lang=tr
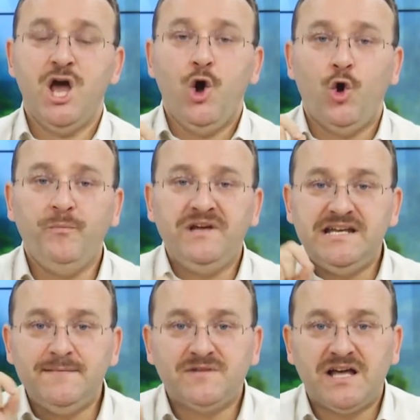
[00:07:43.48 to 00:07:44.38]
O
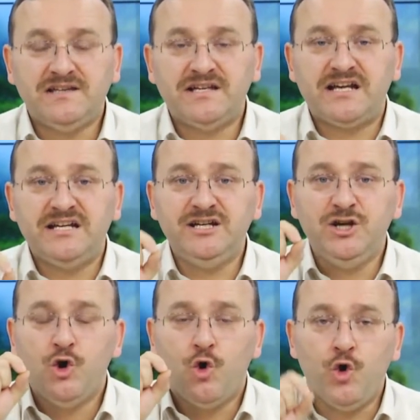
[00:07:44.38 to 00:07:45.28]
bilim dalları
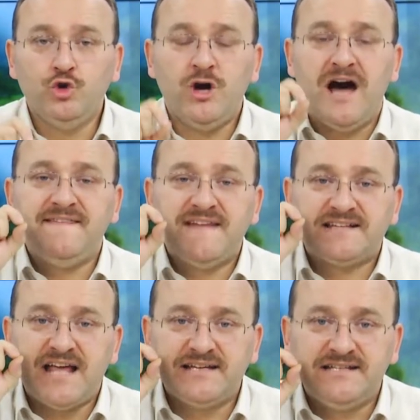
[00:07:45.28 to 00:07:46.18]
onu
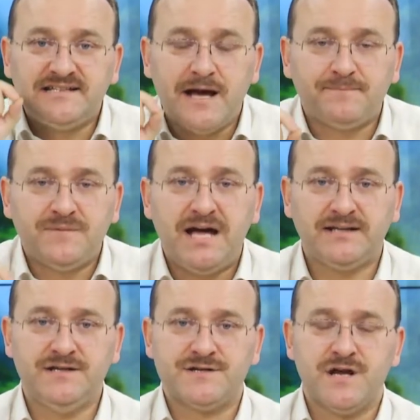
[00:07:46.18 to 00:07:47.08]
anlatan
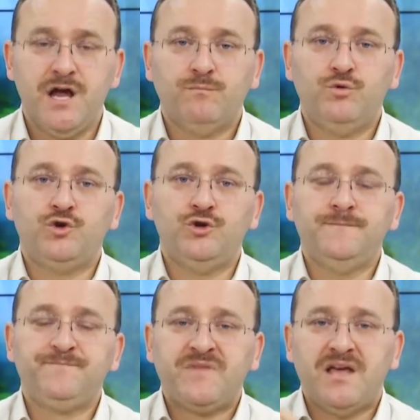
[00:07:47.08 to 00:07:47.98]
kitaplardır.
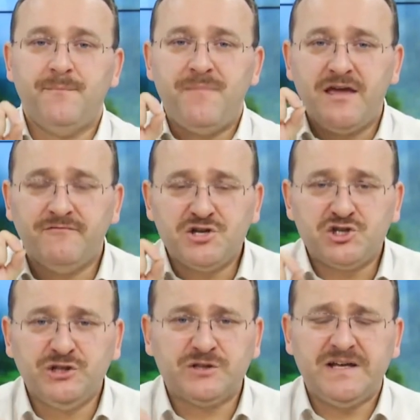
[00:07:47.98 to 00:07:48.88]
Bugün
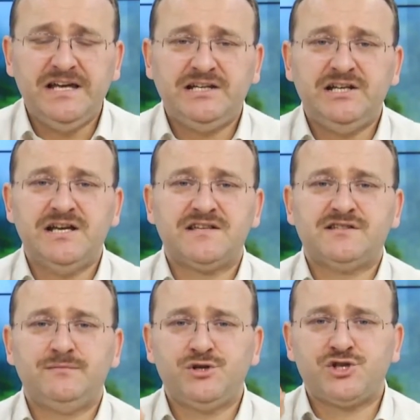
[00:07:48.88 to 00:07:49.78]
meyvacılıkla ilgili
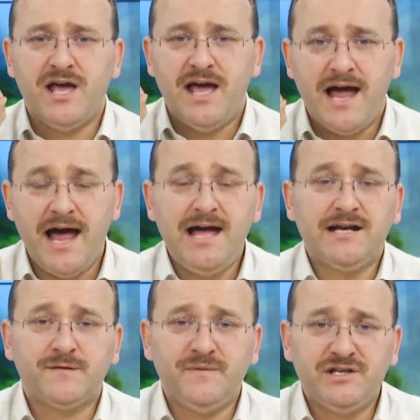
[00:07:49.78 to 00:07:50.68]
yazılmış
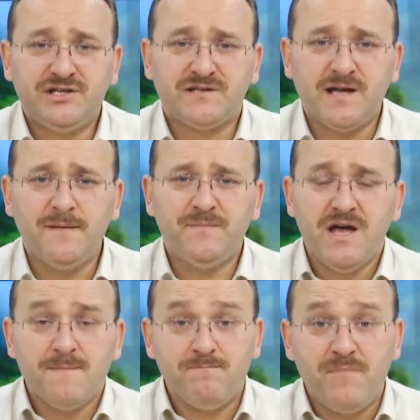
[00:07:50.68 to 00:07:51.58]
her bir kitap
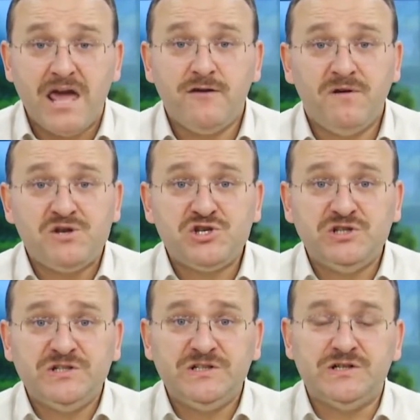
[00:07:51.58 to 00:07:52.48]

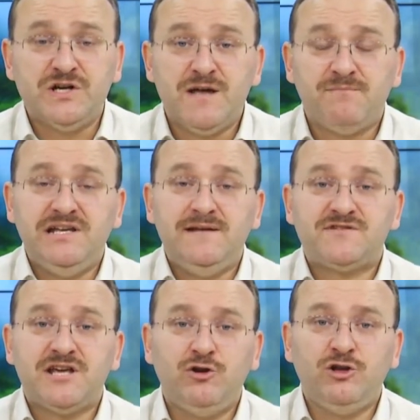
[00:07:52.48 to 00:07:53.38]
meyvacılığı
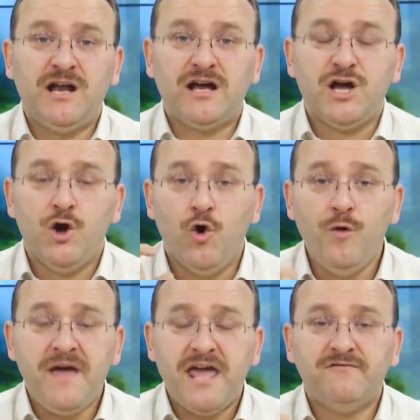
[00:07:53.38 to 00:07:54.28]
bilimsel olarak o
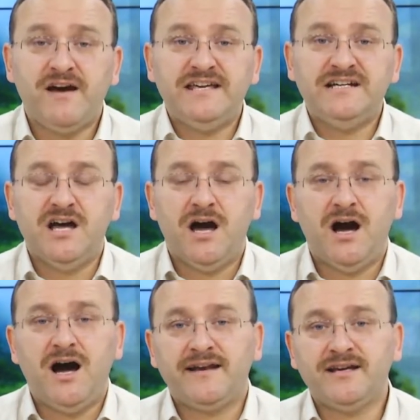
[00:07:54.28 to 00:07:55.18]
meyveyi
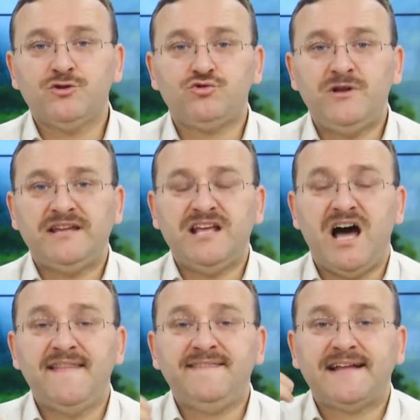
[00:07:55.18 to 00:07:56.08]
harika surette
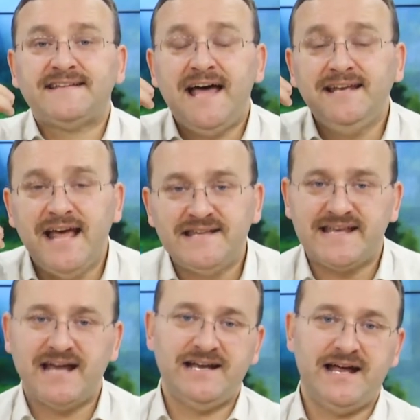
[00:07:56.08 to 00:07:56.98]
anlatan
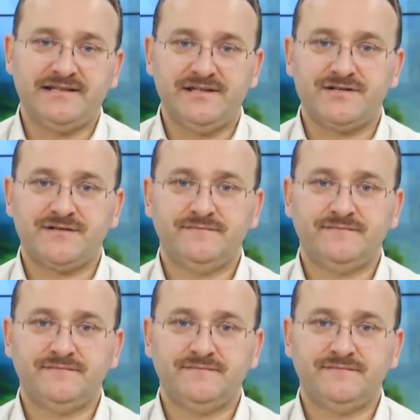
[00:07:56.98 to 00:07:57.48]
eserlerdir.